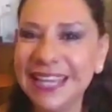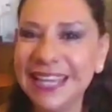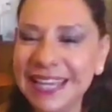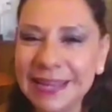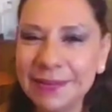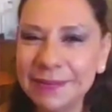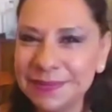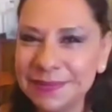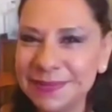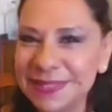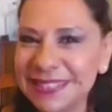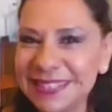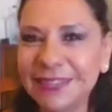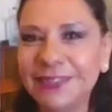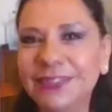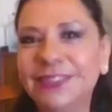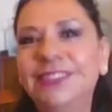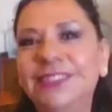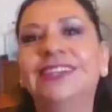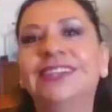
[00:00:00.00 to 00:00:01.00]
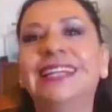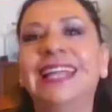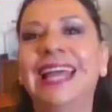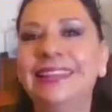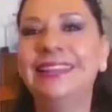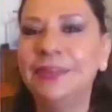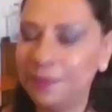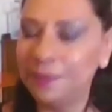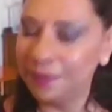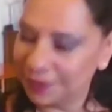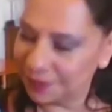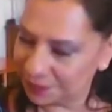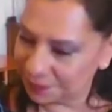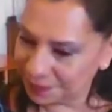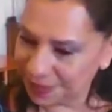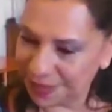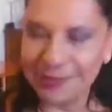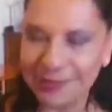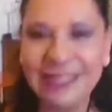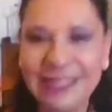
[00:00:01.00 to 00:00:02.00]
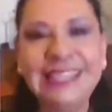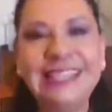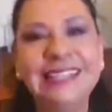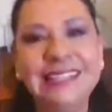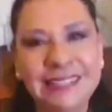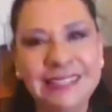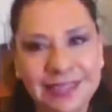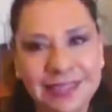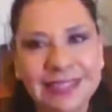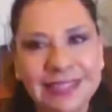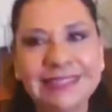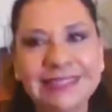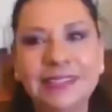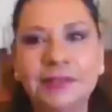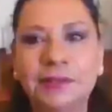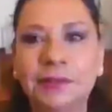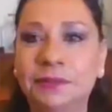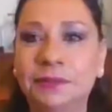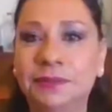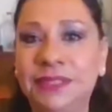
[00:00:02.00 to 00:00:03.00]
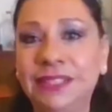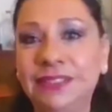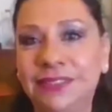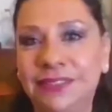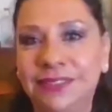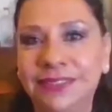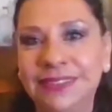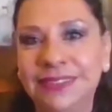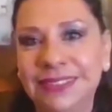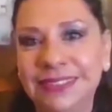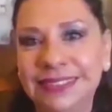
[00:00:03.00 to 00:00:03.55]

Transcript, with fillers: Y nada más me está cotorreando, pero va a venir y se va a casar conmigo.